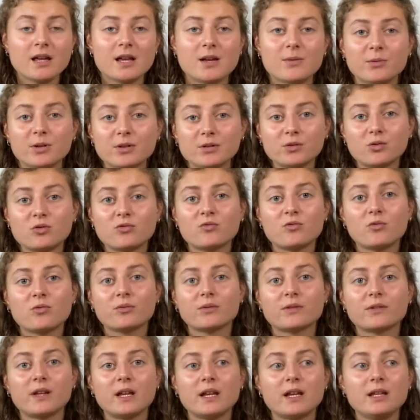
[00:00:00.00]
Et moi, ce que je vous
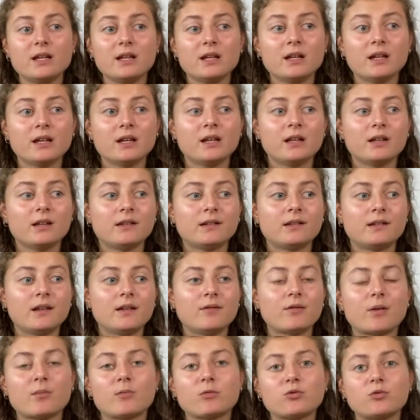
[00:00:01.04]
conseille, c'est
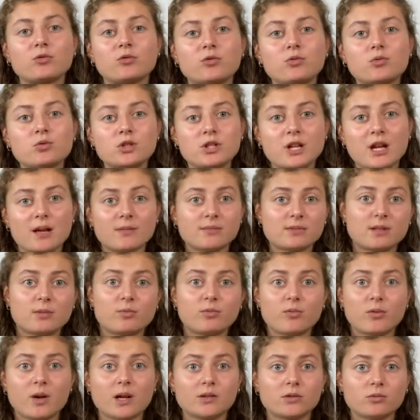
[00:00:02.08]
vraiment de toucher un petit
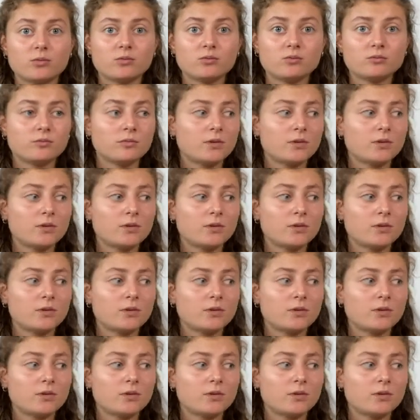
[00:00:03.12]
peu à tout.